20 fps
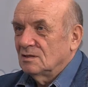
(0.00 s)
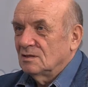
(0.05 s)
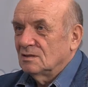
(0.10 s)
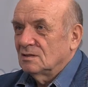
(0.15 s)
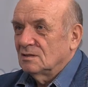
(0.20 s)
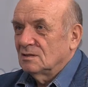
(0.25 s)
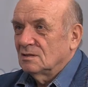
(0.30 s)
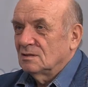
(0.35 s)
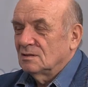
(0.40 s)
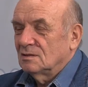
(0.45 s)

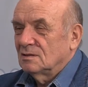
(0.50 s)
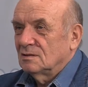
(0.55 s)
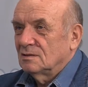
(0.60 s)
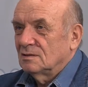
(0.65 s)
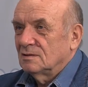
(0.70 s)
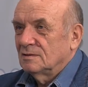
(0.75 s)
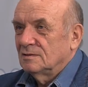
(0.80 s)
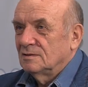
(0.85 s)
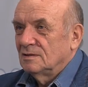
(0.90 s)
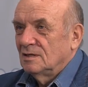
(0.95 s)

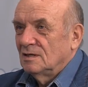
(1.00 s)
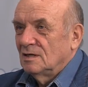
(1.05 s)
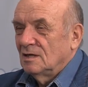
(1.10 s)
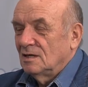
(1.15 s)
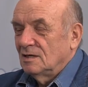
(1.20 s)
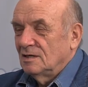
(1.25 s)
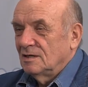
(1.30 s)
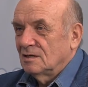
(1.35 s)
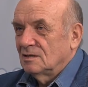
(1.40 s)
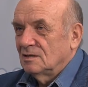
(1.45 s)
э,
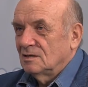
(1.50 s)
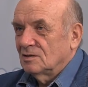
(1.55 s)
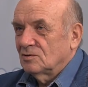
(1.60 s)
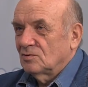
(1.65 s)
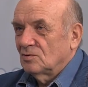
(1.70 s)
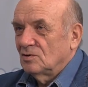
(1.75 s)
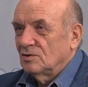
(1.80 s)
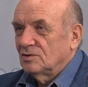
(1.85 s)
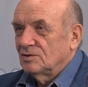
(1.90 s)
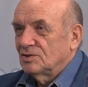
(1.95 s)
Олег
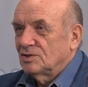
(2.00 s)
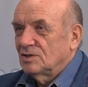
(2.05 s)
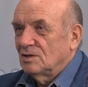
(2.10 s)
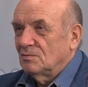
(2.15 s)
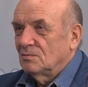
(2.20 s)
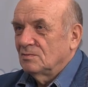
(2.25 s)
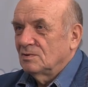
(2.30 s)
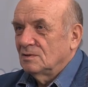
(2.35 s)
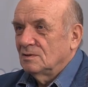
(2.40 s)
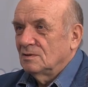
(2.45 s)
Анатольевич.
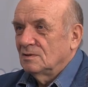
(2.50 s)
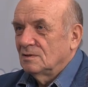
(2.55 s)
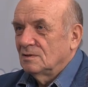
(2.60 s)
Несколько был...